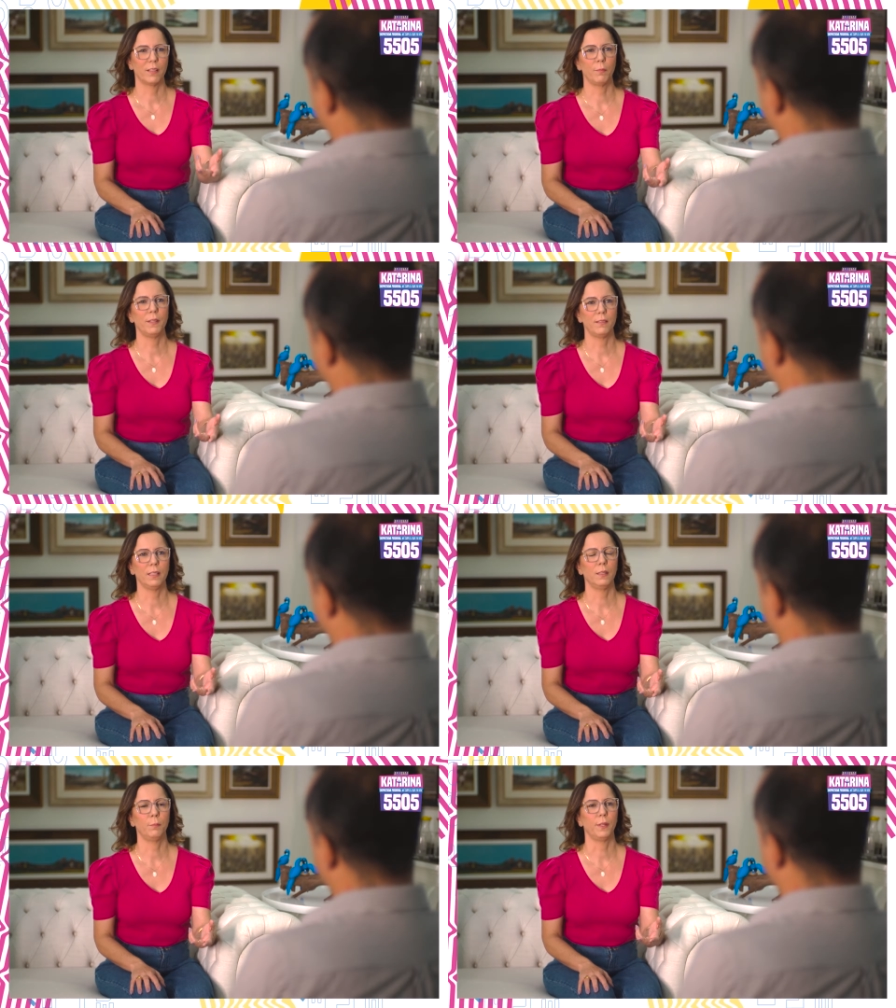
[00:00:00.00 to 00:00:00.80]
saber
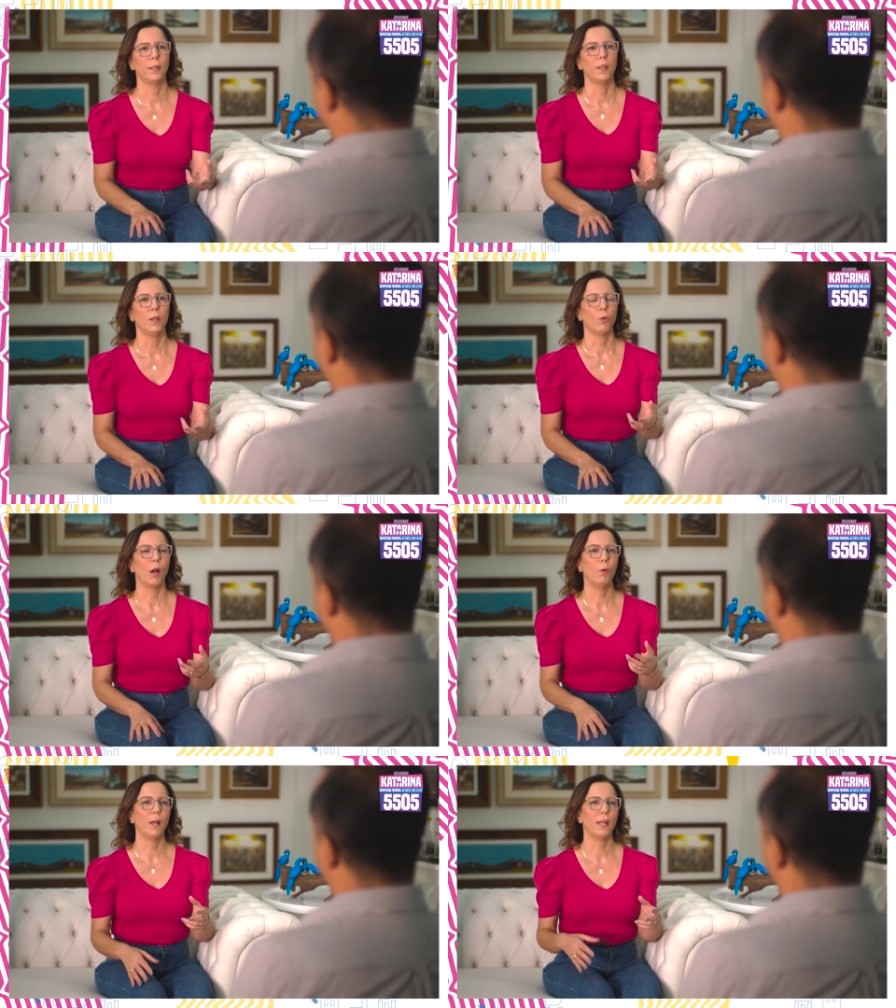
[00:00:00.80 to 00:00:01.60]
sempre
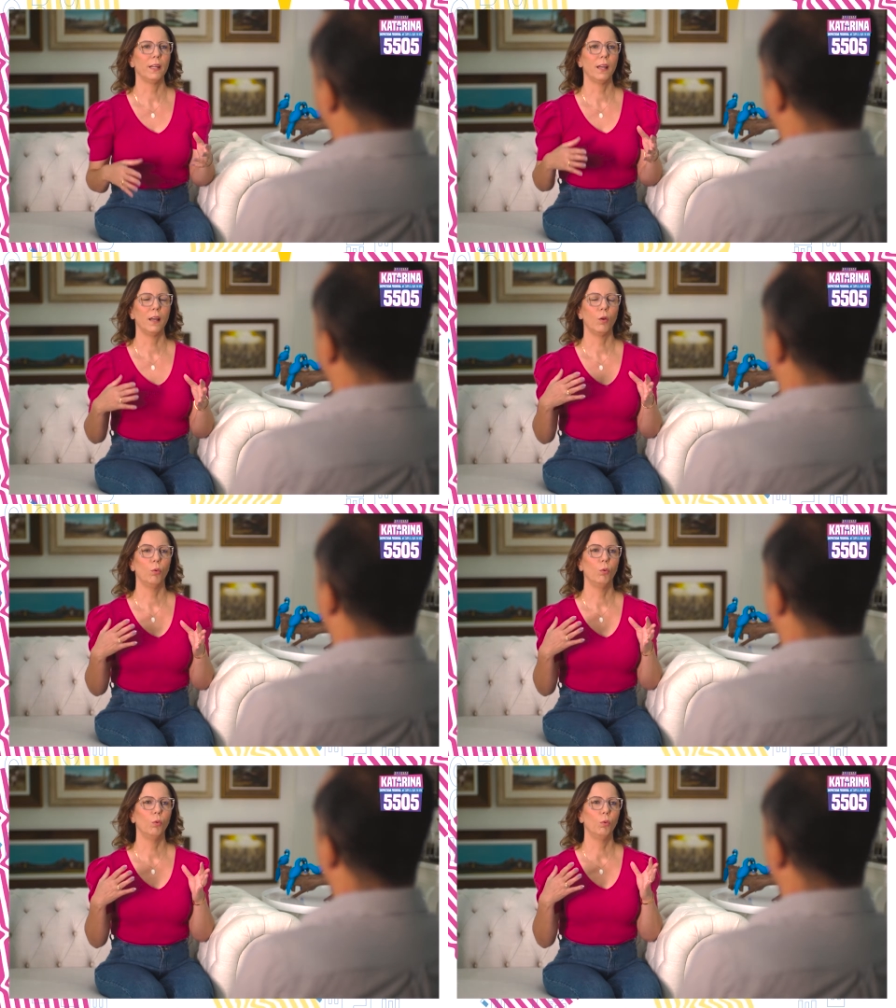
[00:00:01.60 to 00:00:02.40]
qual era
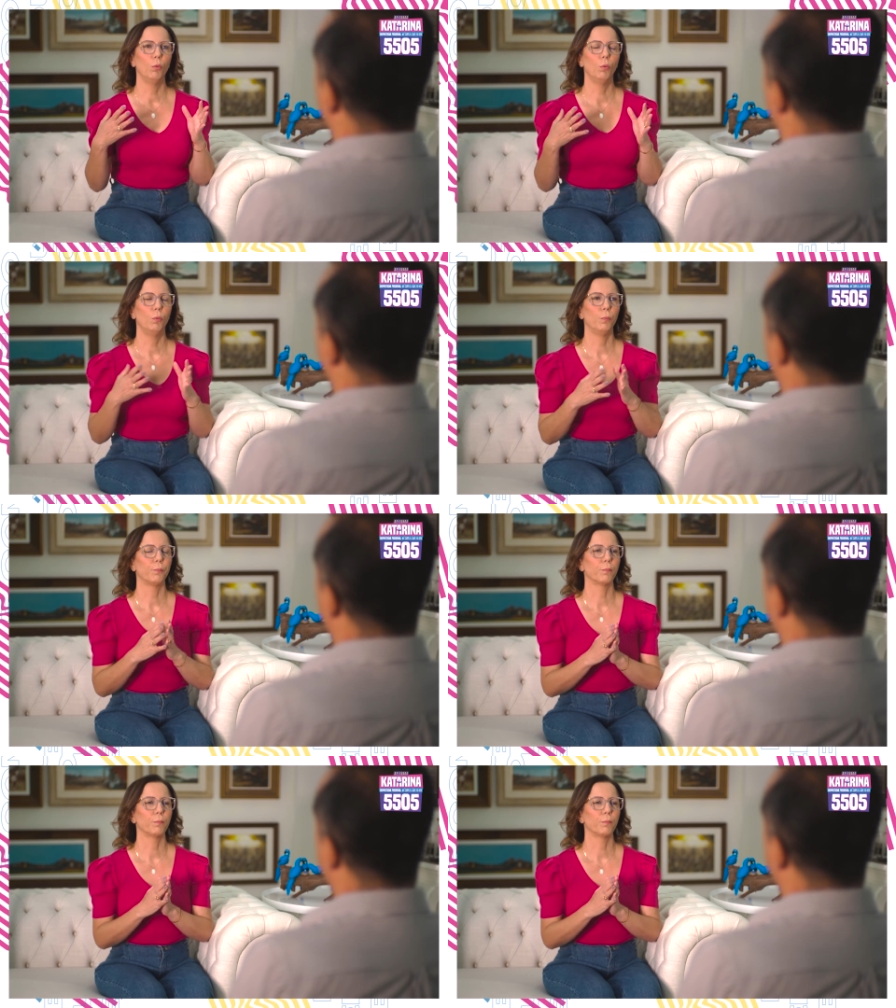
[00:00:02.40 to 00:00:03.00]
o.